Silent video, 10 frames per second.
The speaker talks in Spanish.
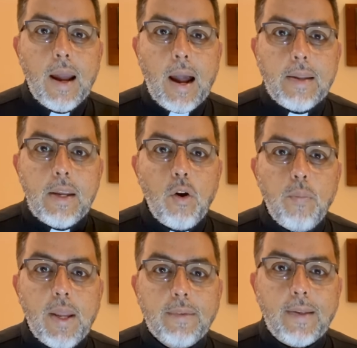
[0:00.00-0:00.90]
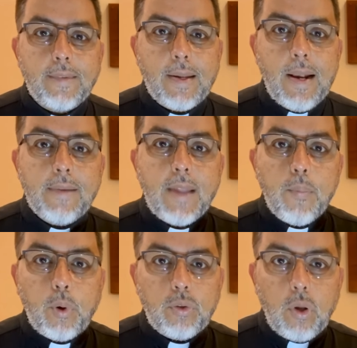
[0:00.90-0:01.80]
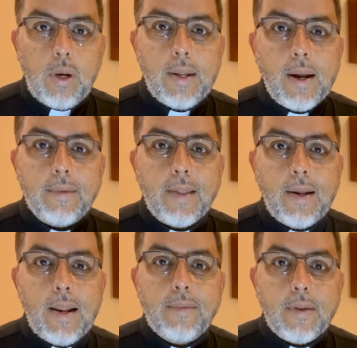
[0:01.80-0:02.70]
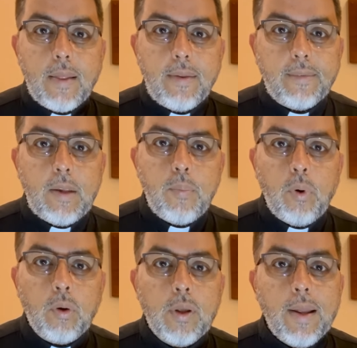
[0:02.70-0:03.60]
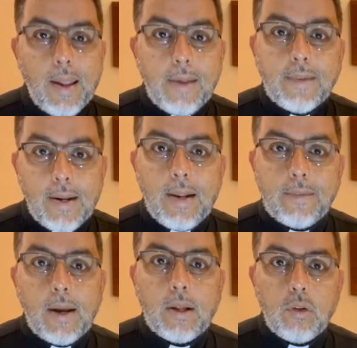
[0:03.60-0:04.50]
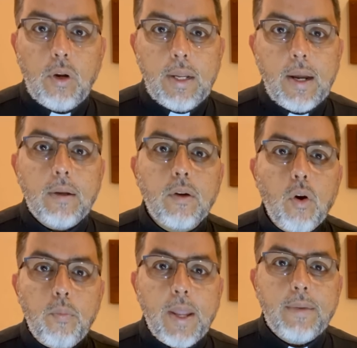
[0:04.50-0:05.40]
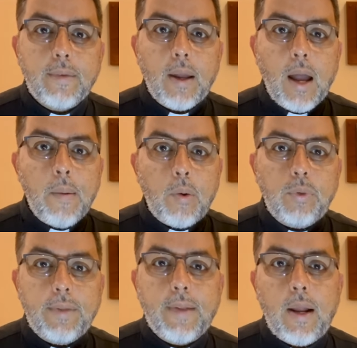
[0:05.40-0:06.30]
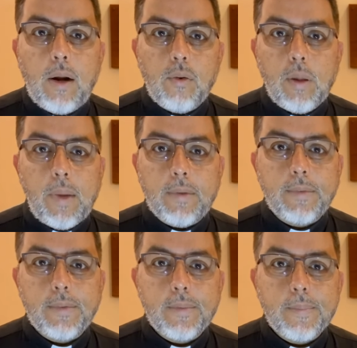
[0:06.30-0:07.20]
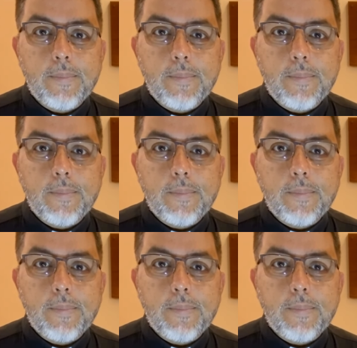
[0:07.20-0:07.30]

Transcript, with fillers: Allí comienza esa iglesia apostólica, esa iglesia de discípulos. Esa iglesia católica comienza a bautizar a los demás.